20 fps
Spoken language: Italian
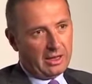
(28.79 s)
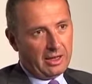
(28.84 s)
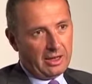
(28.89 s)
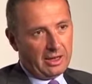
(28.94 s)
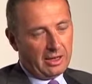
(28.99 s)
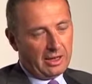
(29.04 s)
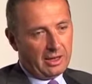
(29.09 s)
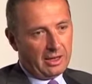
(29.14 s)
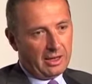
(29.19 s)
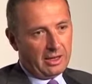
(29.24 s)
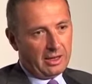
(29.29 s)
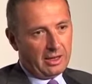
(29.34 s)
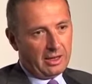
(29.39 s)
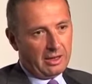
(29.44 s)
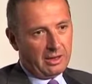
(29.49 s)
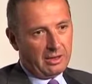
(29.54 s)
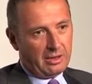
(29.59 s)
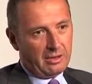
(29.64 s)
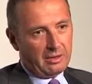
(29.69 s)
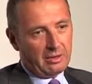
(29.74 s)

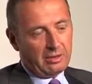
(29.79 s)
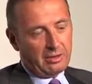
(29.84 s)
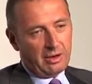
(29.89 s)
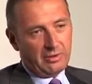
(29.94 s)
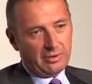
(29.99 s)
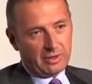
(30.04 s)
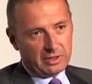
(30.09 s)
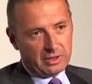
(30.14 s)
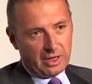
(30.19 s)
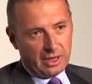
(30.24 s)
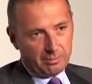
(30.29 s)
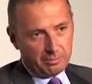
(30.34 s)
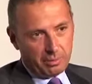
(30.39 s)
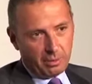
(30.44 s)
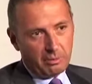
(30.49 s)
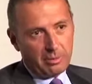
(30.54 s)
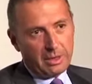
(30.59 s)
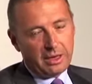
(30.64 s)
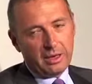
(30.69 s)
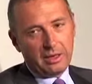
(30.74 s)
Eh, nel
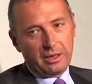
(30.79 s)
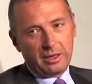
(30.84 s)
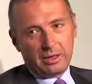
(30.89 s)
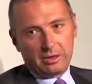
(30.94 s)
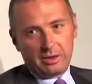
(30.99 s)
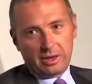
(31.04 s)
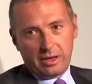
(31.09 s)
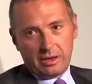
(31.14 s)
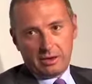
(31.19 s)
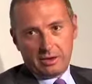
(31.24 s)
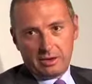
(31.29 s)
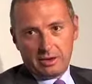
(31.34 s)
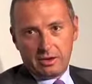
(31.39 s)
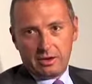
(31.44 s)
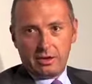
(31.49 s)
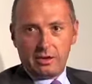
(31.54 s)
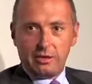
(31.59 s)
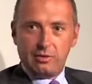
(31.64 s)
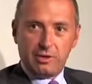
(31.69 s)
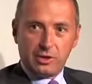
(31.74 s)
frattempo, mentre
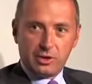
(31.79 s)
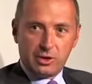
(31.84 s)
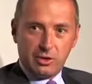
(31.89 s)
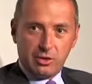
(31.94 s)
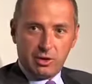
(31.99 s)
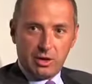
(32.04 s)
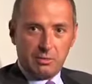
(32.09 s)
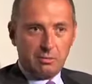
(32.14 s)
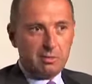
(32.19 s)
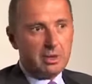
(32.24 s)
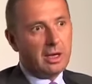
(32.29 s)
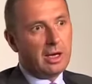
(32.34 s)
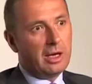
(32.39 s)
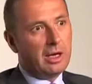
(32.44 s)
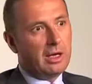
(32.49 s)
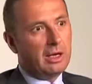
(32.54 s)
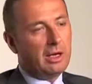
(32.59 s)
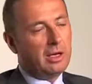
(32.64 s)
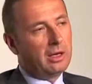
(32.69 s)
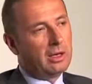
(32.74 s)
eh, facevo l'MBA,
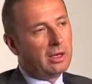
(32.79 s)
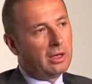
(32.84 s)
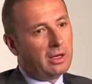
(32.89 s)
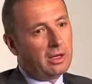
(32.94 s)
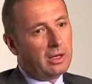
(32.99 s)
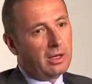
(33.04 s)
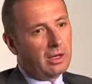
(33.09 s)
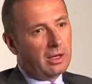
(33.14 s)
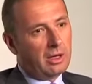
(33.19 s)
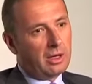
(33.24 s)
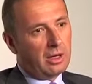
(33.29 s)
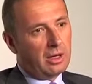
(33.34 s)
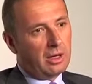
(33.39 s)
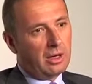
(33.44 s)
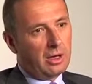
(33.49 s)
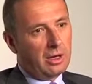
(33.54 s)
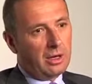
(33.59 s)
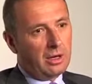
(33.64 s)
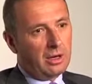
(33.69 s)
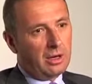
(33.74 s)
eh,
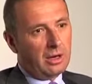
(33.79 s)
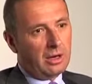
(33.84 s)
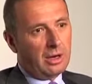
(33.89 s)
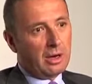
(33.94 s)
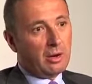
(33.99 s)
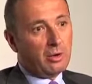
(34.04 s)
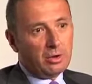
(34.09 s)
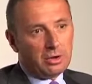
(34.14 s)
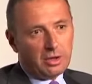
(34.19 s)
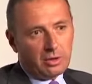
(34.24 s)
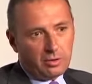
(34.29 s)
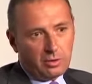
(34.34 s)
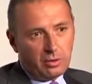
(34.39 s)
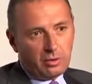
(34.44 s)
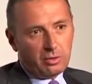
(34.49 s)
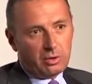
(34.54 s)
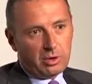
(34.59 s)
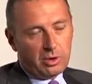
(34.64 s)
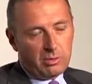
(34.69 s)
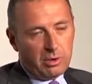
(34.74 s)
il contesto
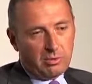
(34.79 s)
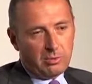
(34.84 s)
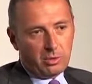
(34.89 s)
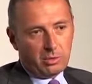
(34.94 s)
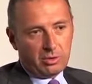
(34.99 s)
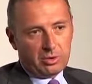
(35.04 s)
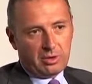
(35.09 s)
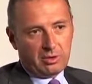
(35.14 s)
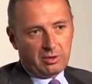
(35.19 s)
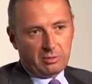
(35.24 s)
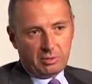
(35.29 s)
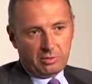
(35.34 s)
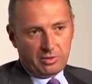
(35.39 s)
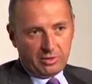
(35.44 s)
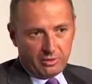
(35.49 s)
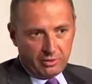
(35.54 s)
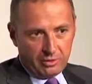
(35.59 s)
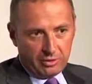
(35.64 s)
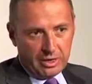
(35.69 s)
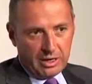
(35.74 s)
intorno a me, il mio contesto
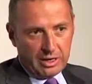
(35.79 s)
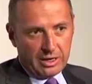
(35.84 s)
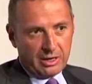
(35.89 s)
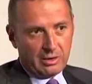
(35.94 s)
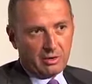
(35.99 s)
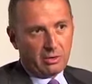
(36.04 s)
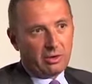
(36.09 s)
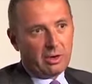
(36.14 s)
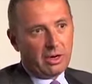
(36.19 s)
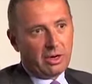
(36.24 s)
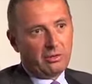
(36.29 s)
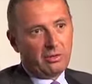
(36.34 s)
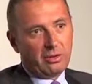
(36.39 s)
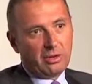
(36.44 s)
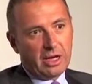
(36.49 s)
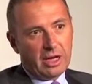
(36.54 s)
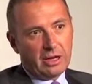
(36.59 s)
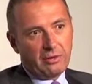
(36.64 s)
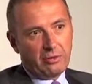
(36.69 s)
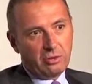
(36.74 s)
professionale, io
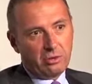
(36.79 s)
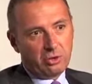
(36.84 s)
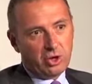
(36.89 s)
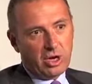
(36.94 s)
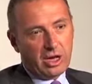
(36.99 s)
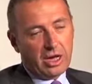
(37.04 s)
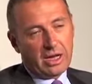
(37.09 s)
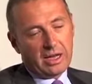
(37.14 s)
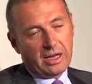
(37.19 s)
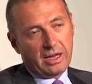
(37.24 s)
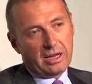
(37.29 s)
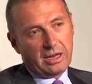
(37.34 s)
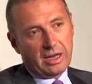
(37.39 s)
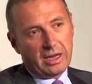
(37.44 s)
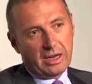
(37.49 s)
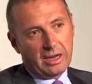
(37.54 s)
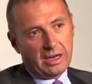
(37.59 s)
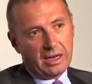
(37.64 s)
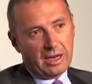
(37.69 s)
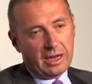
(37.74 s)
lavoravo già in
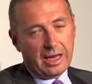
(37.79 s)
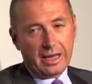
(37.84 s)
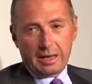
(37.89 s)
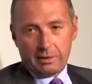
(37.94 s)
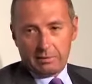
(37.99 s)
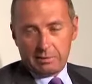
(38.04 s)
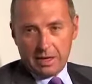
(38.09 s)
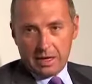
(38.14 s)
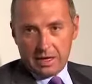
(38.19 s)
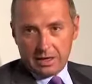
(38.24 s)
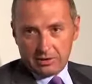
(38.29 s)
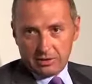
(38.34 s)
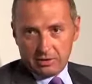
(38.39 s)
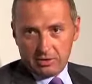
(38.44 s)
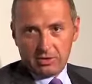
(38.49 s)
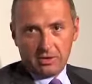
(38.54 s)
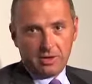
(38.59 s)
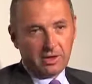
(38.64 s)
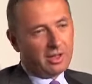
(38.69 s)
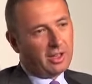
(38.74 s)
Enel, è
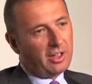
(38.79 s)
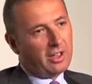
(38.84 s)
cambiato